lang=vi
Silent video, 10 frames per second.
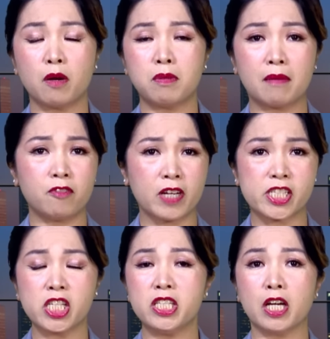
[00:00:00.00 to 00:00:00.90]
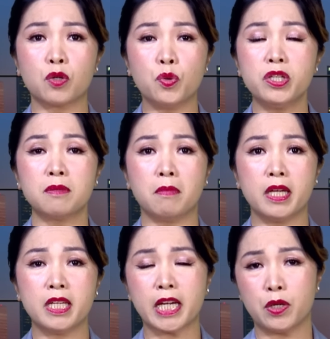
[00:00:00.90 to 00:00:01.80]
độc lập vào ngày sinh nhật của nước
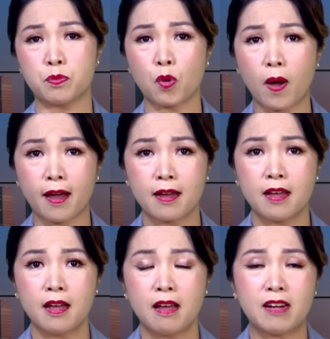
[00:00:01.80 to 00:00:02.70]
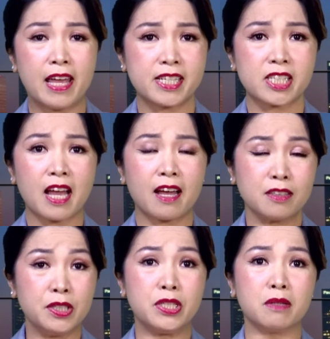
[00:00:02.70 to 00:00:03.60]
Mỹ ngày hôm qua lẽ ra
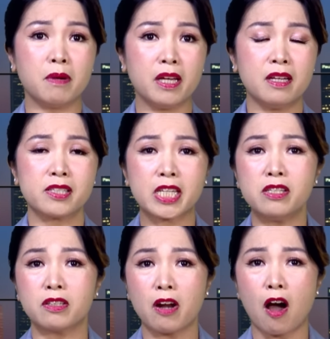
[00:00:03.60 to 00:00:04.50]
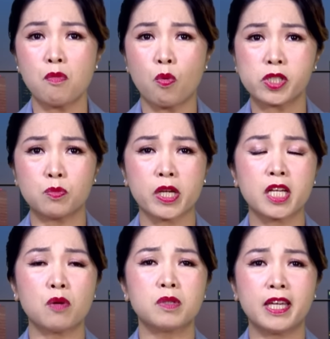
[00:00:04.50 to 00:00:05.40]
người dân Mỹ sẽ được đón một trong một cái
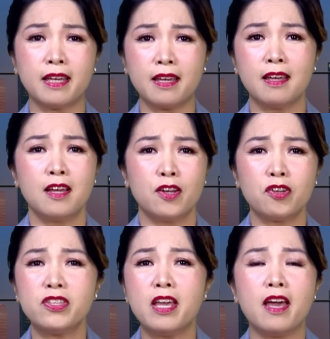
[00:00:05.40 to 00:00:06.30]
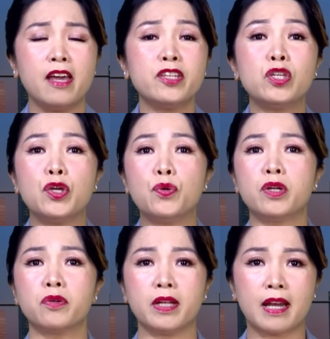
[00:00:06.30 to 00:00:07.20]
không khí nó dễ chịu
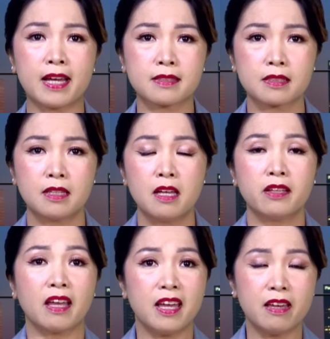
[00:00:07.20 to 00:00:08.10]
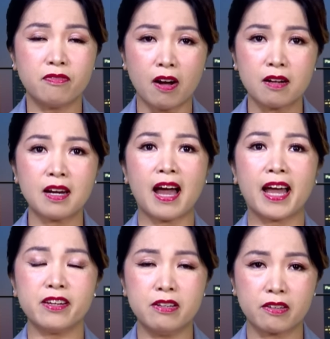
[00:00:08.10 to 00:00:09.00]
nó relax thì vẫn
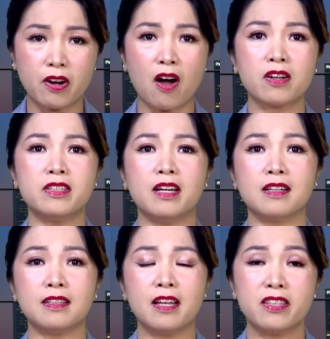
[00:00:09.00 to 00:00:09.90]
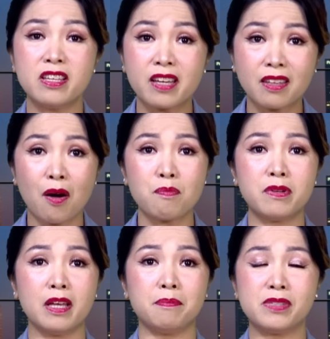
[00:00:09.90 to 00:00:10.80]
lại được đón nhận những cái thông
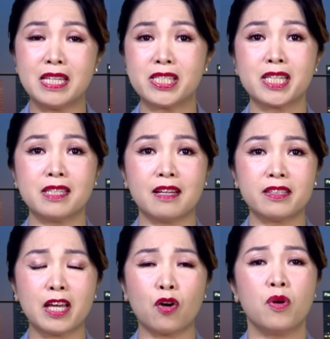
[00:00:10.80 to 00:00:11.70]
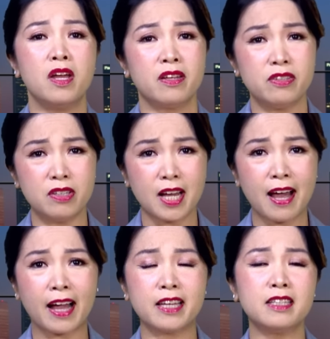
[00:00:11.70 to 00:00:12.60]
điệp chỉ trích lẫn nhau giữa
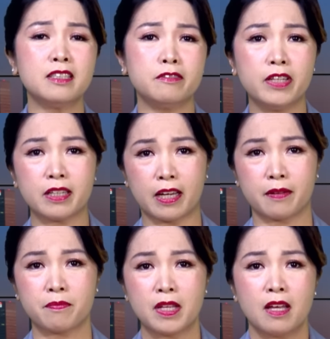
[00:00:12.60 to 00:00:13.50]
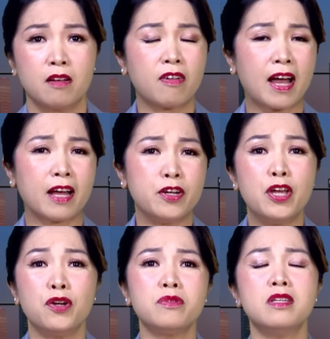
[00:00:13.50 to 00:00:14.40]
hai ứng cử viên này. Và
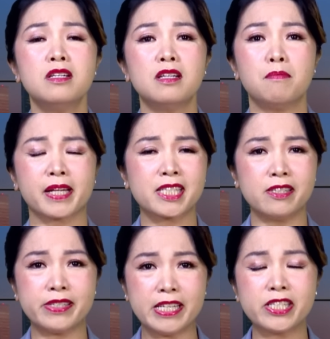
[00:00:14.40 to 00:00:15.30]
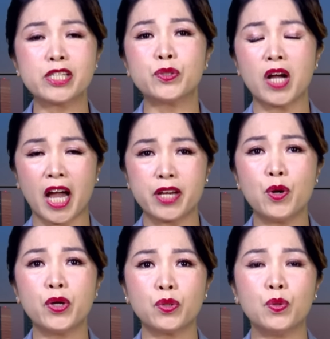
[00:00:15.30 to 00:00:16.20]
nếu như mà cái sự chỉ trích của hai
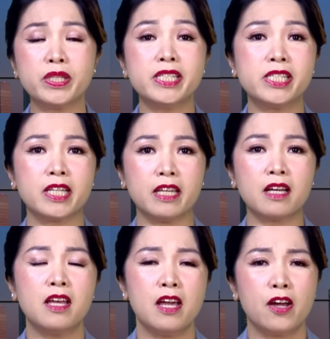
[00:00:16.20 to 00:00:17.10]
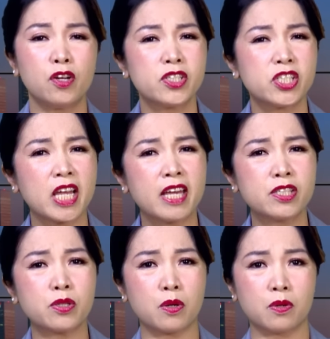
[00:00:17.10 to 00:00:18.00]
đối thủ chính trị á, nó
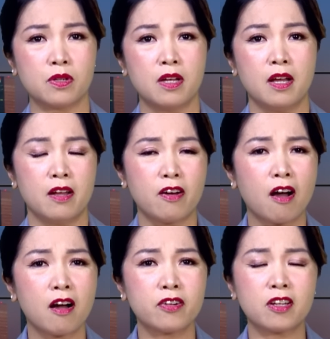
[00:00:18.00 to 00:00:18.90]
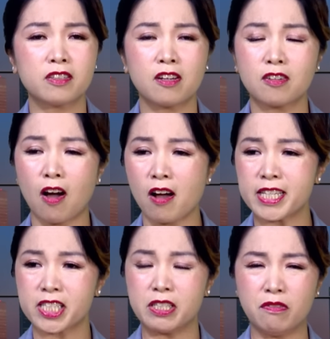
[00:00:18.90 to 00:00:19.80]
gentle nó nó nó có cái
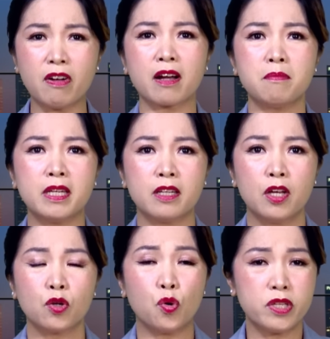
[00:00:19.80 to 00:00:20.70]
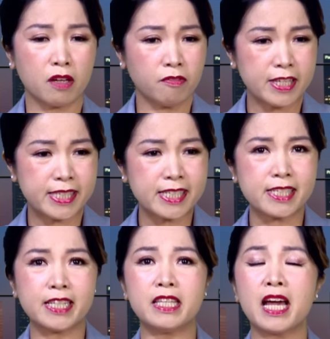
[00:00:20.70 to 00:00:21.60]
sự văn minh của những vị chính
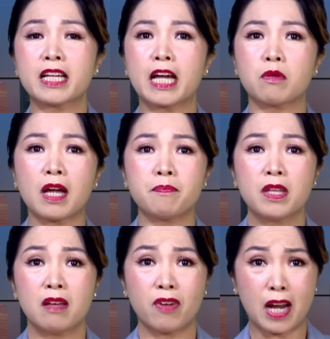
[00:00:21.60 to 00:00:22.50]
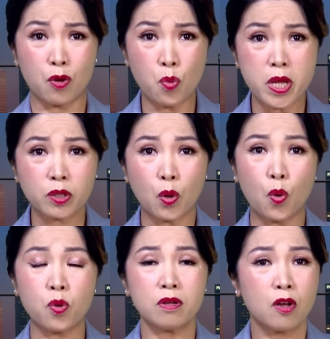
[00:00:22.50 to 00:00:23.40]
trị gia cao cấp và là nguyên
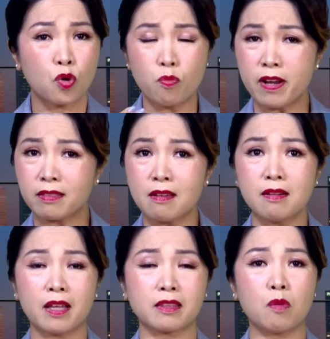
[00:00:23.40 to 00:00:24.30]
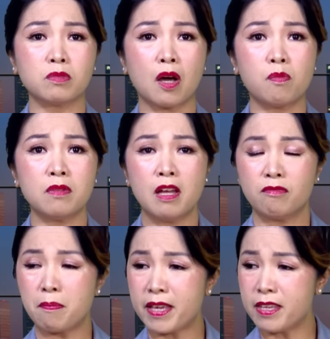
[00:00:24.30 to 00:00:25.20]
thủ cũng đã từng là tổng thống
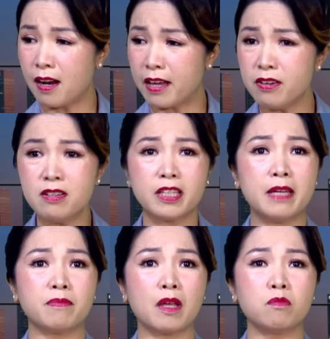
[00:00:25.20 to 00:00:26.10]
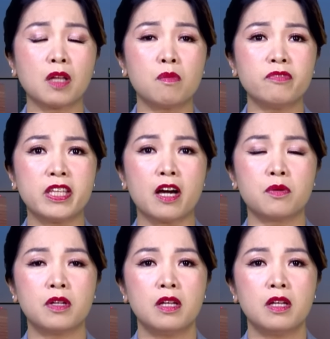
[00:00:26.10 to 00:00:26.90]
và bây giờ là đương kim tổng thống với nhau